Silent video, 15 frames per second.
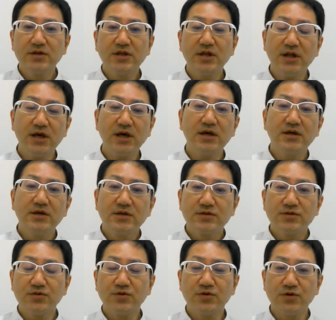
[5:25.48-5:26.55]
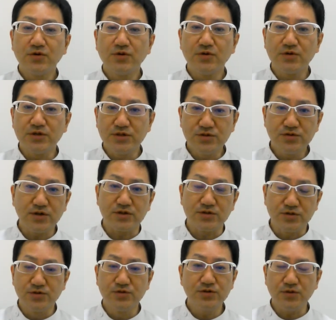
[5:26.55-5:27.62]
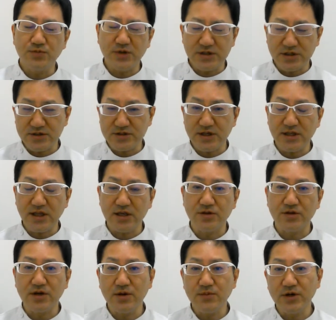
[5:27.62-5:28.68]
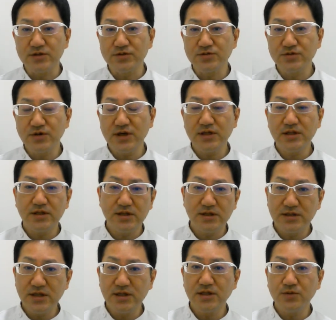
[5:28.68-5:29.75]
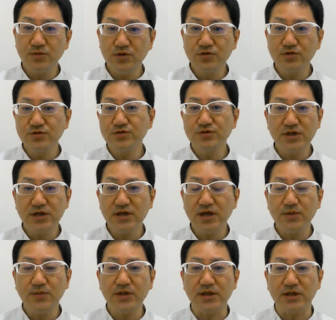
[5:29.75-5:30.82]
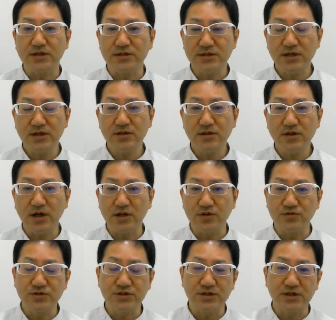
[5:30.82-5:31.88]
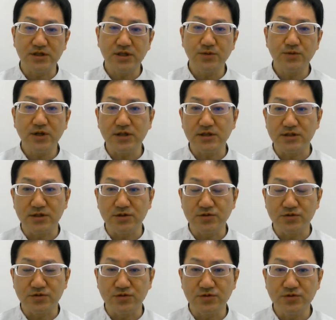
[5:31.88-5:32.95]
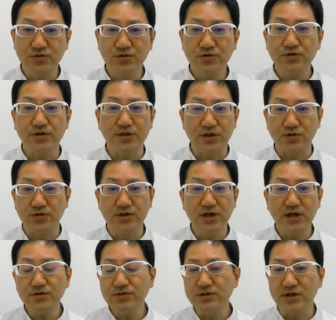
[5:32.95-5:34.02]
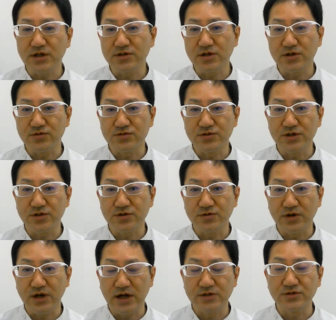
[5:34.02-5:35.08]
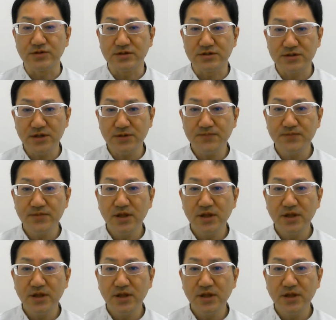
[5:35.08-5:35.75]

なら、その、1週間ずっとめちゃくちゃ痛いっていうか、まあ、それはせんでも途中で1回またですね、あの、うちに来てもらって施術をすることによってより楽になる可能性っていうのがあるんですね。